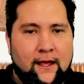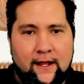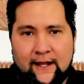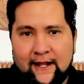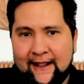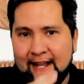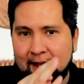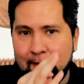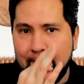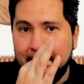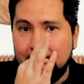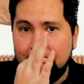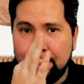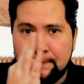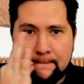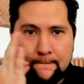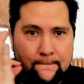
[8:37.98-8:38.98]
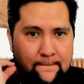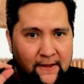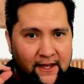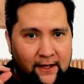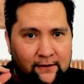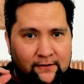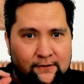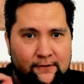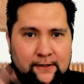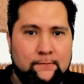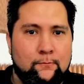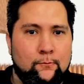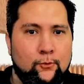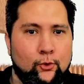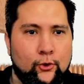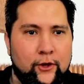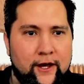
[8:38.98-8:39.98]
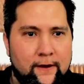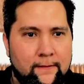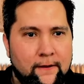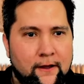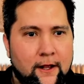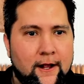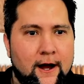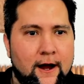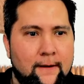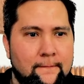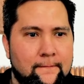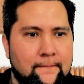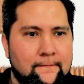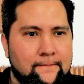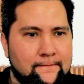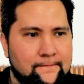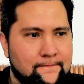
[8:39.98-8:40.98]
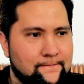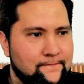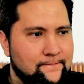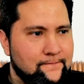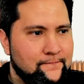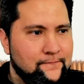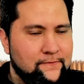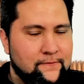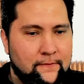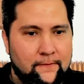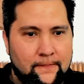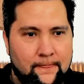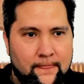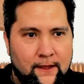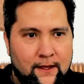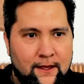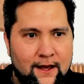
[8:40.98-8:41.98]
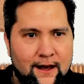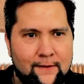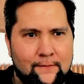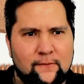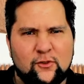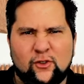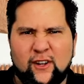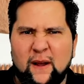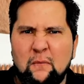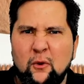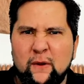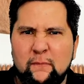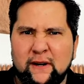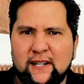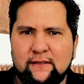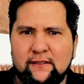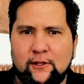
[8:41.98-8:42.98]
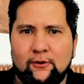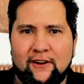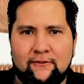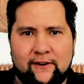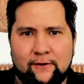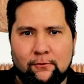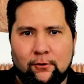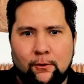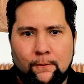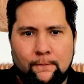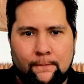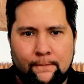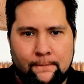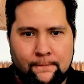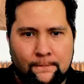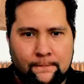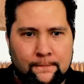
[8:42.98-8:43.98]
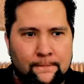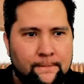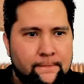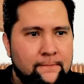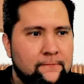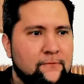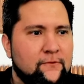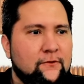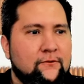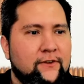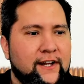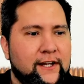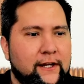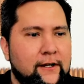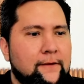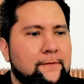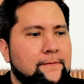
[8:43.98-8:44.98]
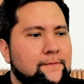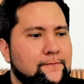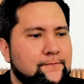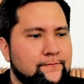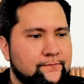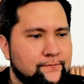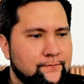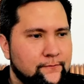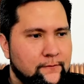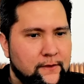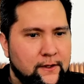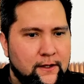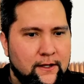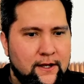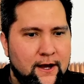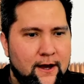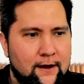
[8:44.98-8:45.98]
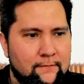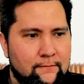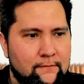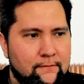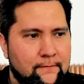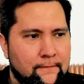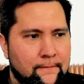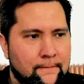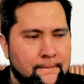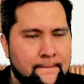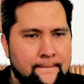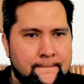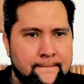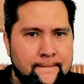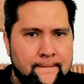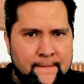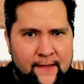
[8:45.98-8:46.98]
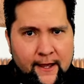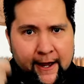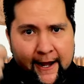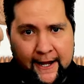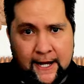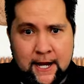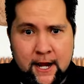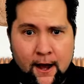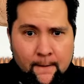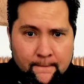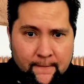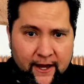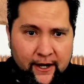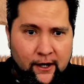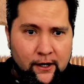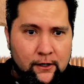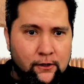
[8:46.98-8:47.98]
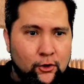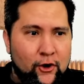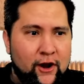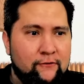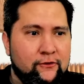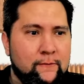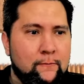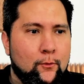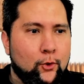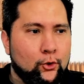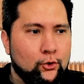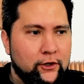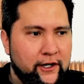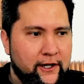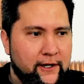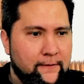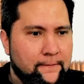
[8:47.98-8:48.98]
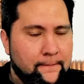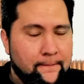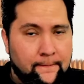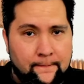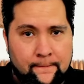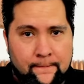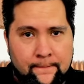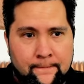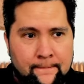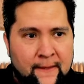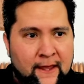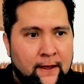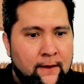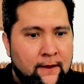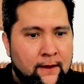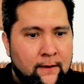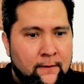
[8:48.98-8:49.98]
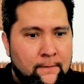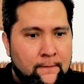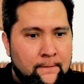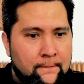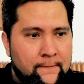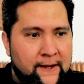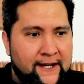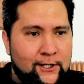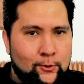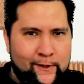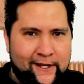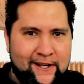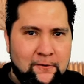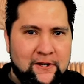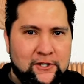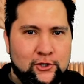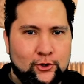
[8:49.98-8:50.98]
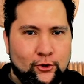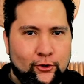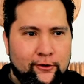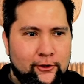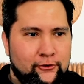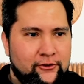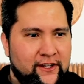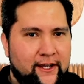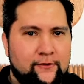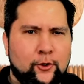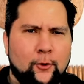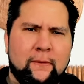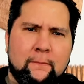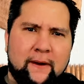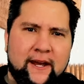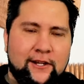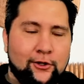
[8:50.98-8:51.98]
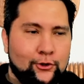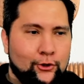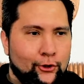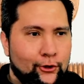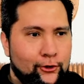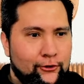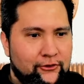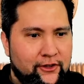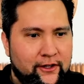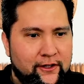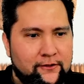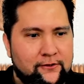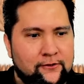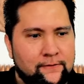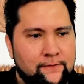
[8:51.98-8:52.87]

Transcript: La B es muda. Come. Come suena muy parecido al verbo venir. Come. I comb my hair every morning. Peino mi cabello todos los días o me peino todos los días.